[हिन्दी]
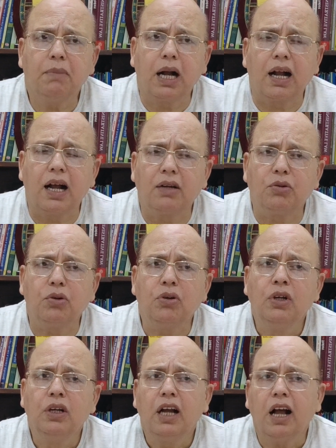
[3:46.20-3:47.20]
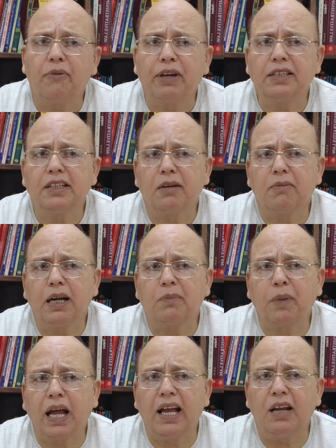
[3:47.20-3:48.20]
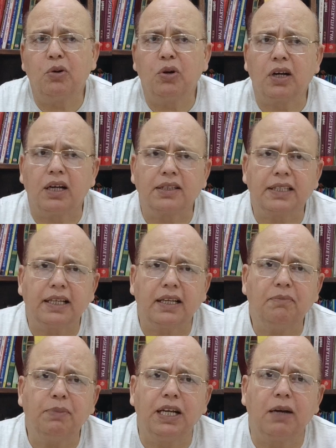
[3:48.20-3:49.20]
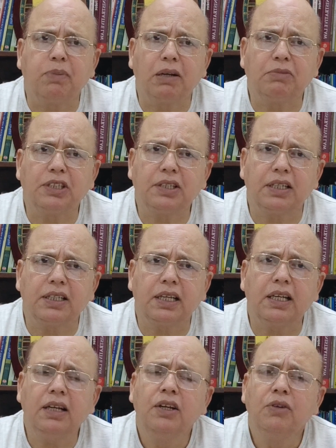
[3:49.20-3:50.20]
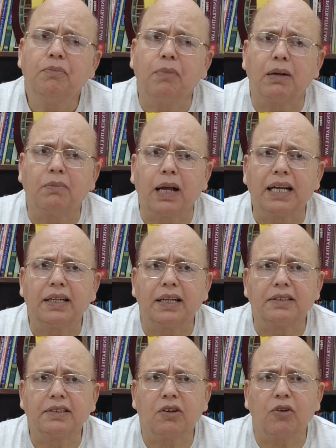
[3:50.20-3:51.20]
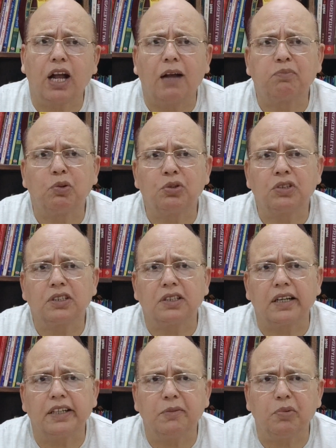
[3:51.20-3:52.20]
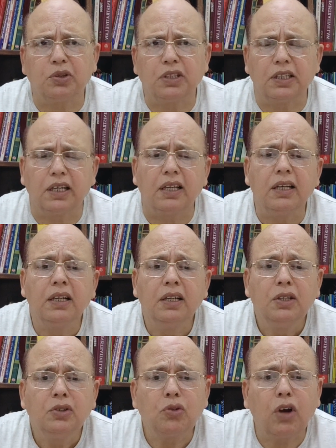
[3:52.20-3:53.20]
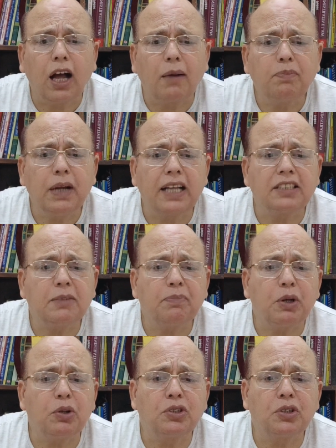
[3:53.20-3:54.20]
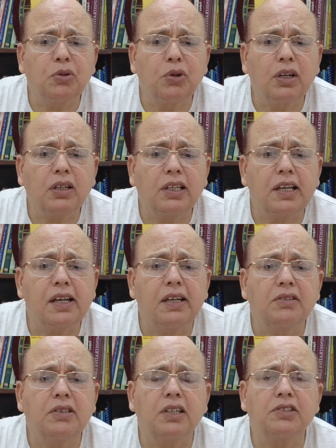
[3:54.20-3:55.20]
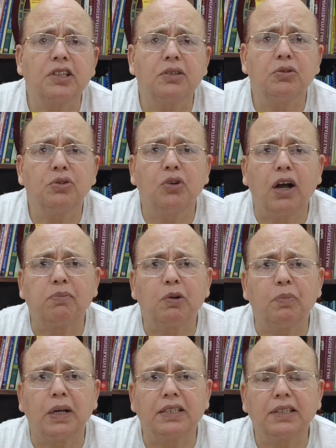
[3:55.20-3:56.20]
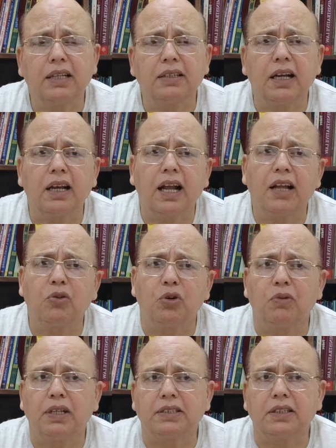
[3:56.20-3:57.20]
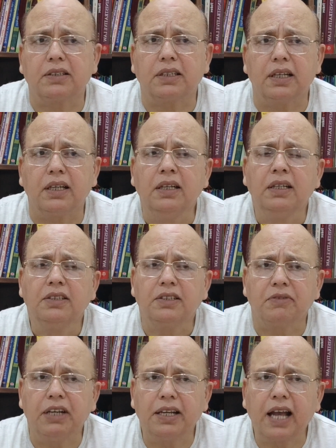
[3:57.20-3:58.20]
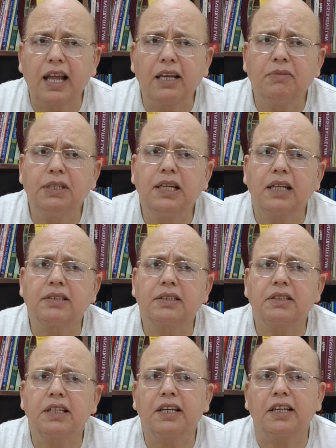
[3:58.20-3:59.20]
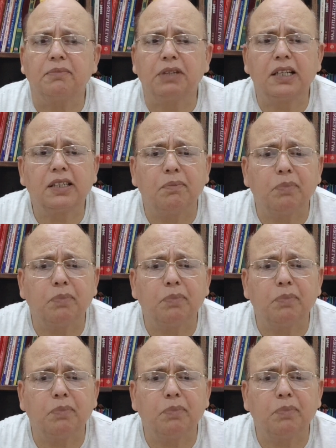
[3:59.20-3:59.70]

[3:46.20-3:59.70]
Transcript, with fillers: मकान हो अवैध निर्माण प्राय लोग करते हैं बिना परमिशन के मनमाने ढंग से और आपको उससे तकलीफ होती है तो आप ऐसे पड़ोसी को के कंस्ट्रक्शन को जो आपको परेशान कर रहा है रुकवा सकते हैं सिविल न्यायालय भी जा सकते हैं क्रिमिनल